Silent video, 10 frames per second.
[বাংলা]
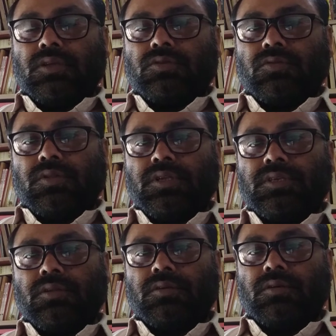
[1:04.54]

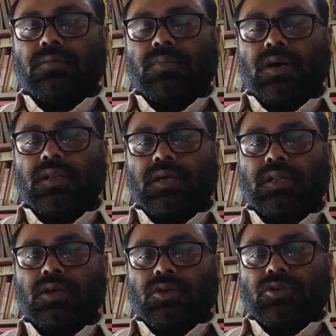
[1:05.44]
চলেছিল বাংলার
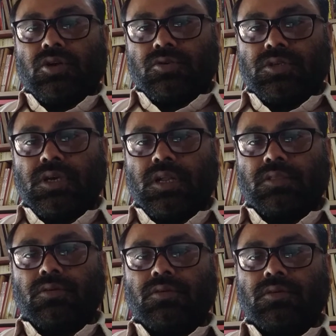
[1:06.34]
সংস্কার
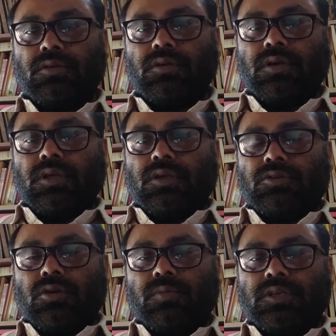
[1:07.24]
আন্দোলন
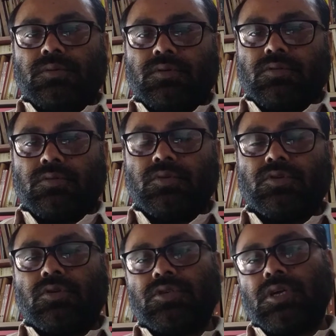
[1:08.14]
সমাজ এবং ধর্মীয়
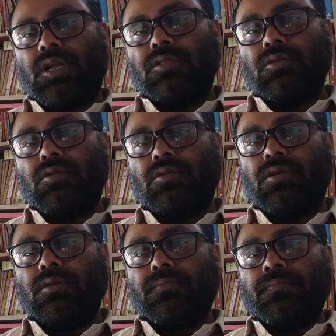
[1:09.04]
সংস্কার আন্দোলন
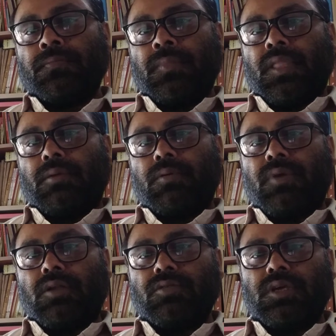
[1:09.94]
এবং
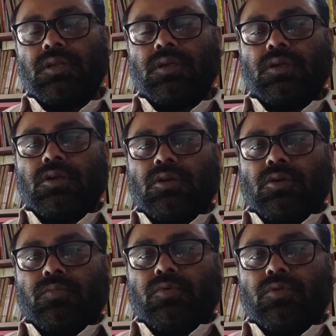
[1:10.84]
ভারতের
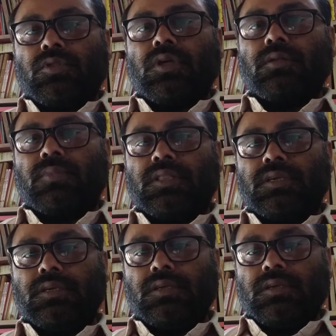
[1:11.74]
পুনরুত্থানবাদী
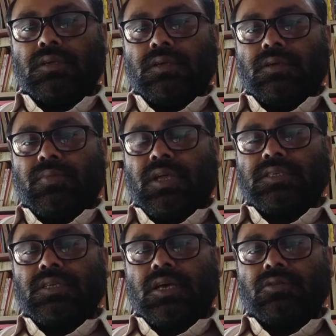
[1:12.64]

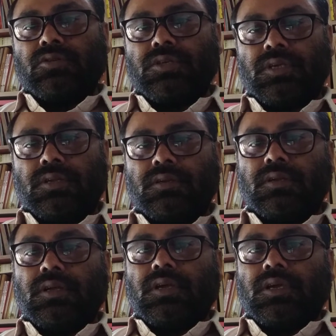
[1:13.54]
প্রাচীন আদর্শের
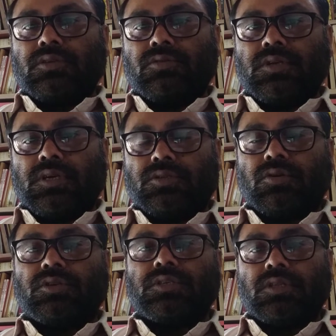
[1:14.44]
কিছুটা
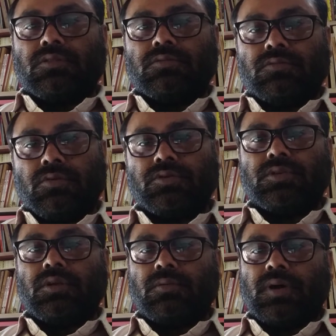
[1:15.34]
চর্চা
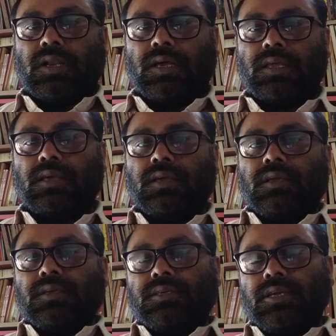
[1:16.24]
হচ্ছিল বাংলায়
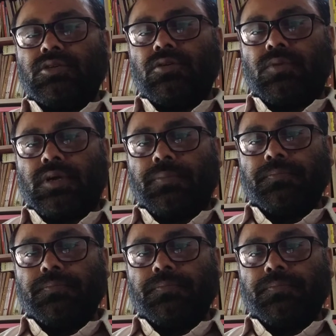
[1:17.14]
সেই সময়